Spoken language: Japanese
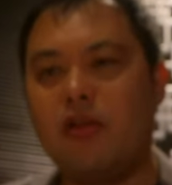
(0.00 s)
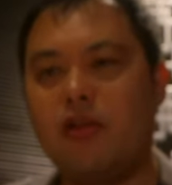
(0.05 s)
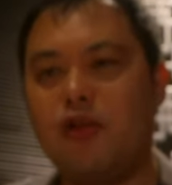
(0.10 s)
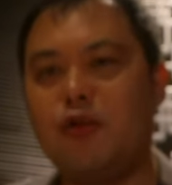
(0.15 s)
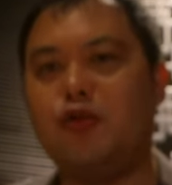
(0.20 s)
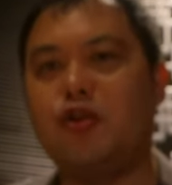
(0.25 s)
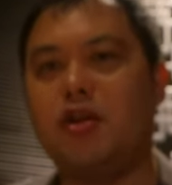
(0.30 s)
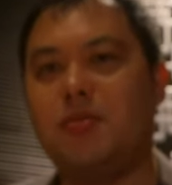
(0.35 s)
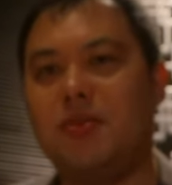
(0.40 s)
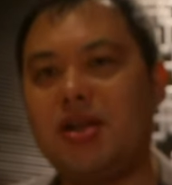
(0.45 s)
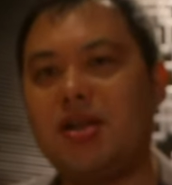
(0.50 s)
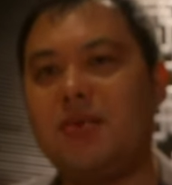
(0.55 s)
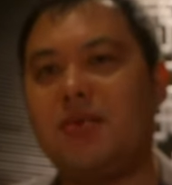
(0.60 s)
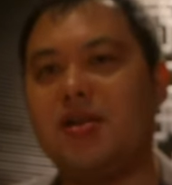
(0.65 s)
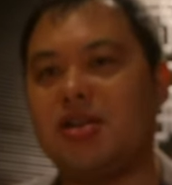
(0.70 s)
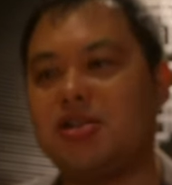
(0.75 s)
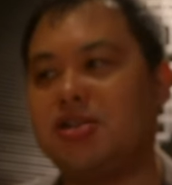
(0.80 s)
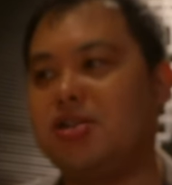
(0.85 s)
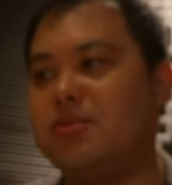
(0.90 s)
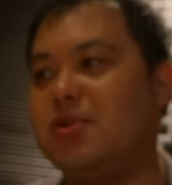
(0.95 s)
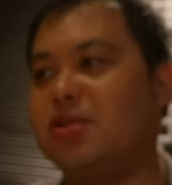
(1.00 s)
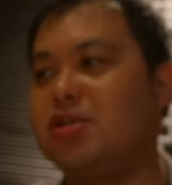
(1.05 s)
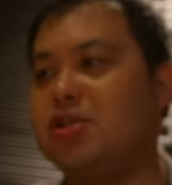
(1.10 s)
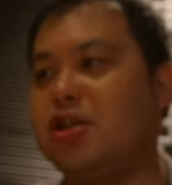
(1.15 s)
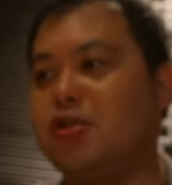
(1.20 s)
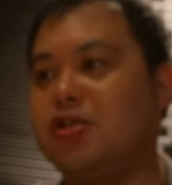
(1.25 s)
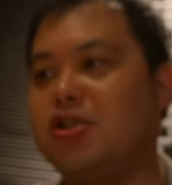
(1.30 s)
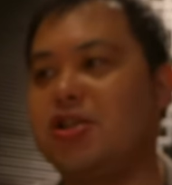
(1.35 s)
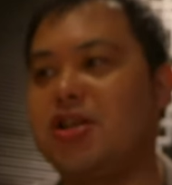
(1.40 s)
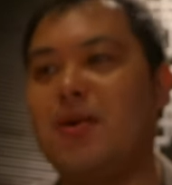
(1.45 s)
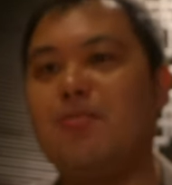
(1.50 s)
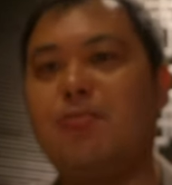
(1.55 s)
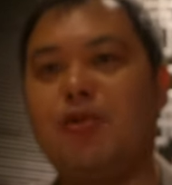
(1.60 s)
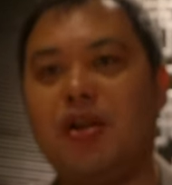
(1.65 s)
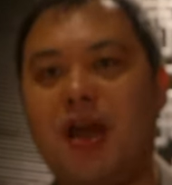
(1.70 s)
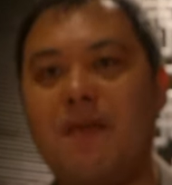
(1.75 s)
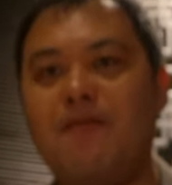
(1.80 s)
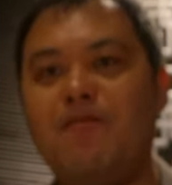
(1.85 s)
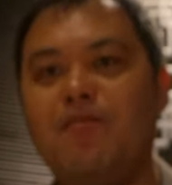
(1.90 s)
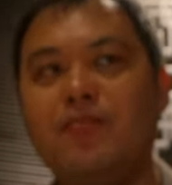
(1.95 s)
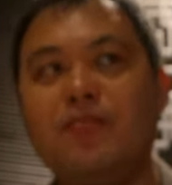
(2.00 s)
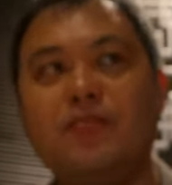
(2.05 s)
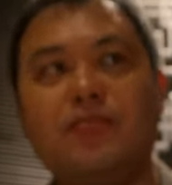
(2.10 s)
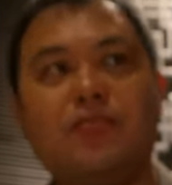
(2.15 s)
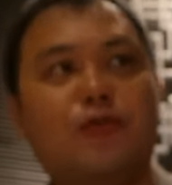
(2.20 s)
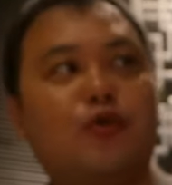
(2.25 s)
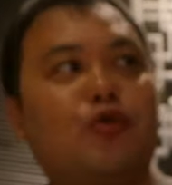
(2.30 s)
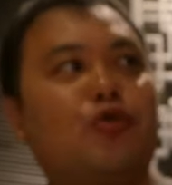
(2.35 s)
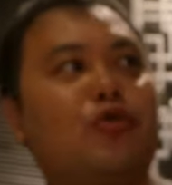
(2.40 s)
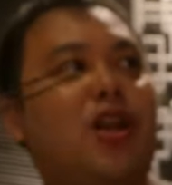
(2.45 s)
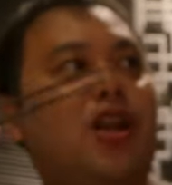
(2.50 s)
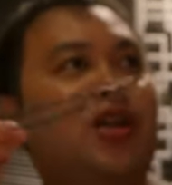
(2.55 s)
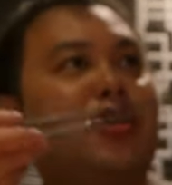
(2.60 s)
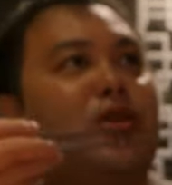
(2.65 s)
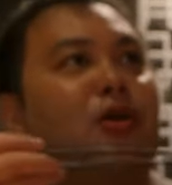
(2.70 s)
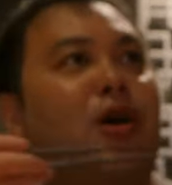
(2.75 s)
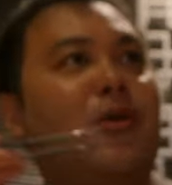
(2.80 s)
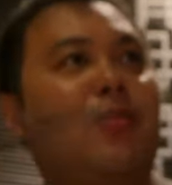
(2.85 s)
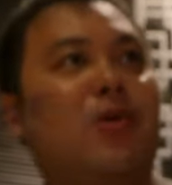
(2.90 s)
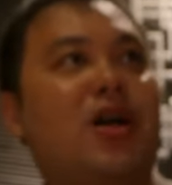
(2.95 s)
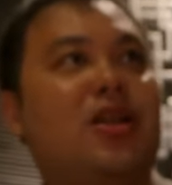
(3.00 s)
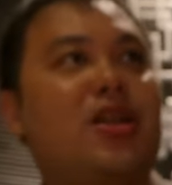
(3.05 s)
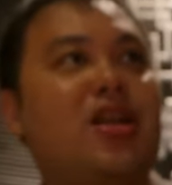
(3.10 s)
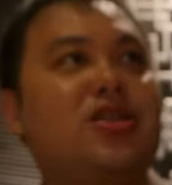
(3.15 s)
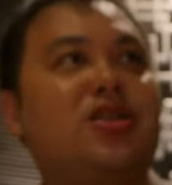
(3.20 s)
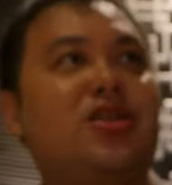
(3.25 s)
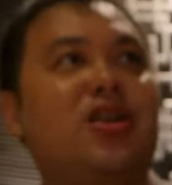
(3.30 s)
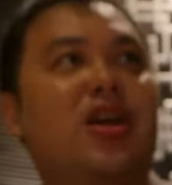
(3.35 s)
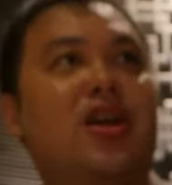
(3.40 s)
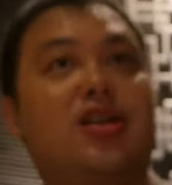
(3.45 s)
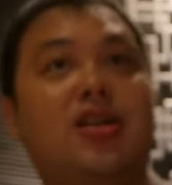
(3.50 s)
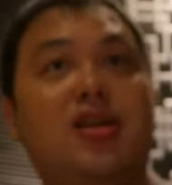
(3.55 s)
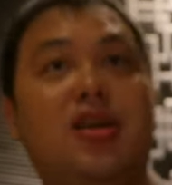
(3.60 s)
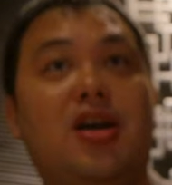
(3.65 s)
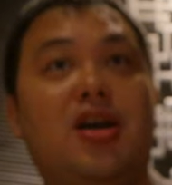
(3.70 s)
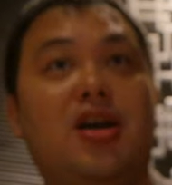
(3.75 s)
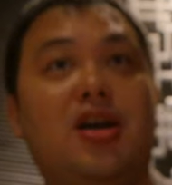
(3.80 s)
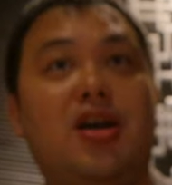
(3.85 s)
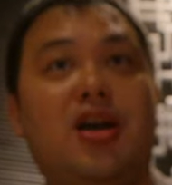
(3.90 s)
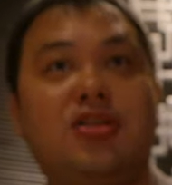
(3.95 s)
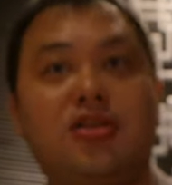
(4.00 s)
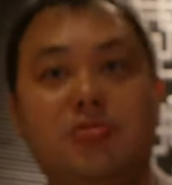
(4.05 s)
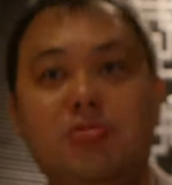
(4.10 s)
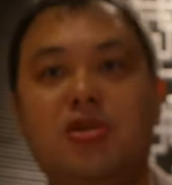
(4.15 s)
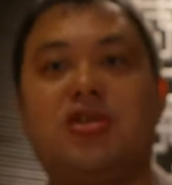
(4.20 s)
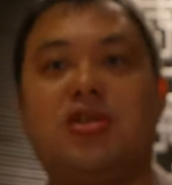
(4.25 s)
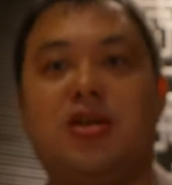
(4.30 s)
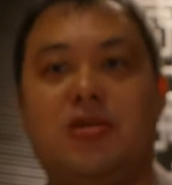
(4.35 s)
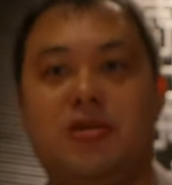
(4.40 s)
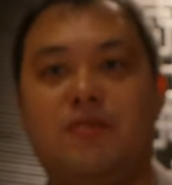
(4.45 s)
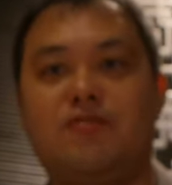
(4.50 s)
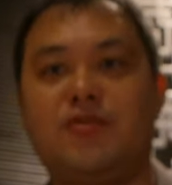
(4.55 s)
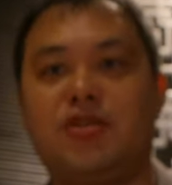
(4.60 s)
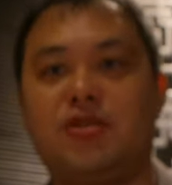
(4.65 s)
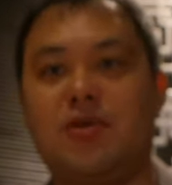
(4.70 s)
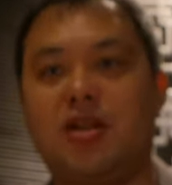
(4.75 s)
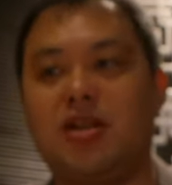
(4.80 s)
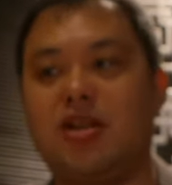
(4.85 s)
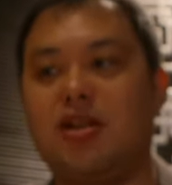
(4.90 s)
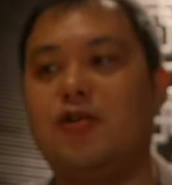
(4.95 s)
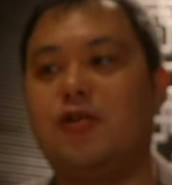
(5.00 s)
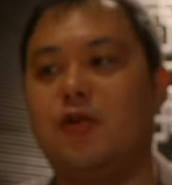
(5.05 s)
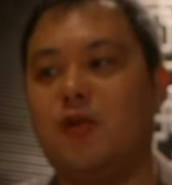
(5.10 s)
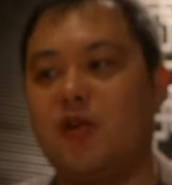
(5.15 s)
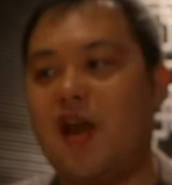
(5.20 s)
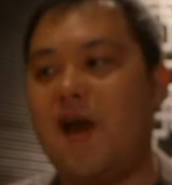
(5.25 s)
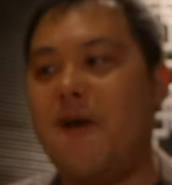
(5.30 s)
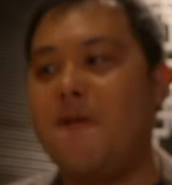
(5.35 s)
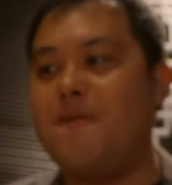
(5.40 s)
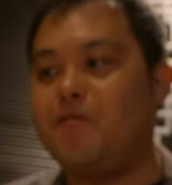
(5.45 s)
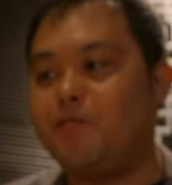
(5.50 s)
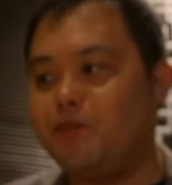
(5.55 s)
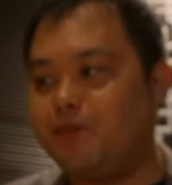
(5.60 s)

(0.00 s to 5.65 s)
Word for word: ということで、バタバタしてますけど、時間もね、う隣とかも片付けられて、初めてしまってるので、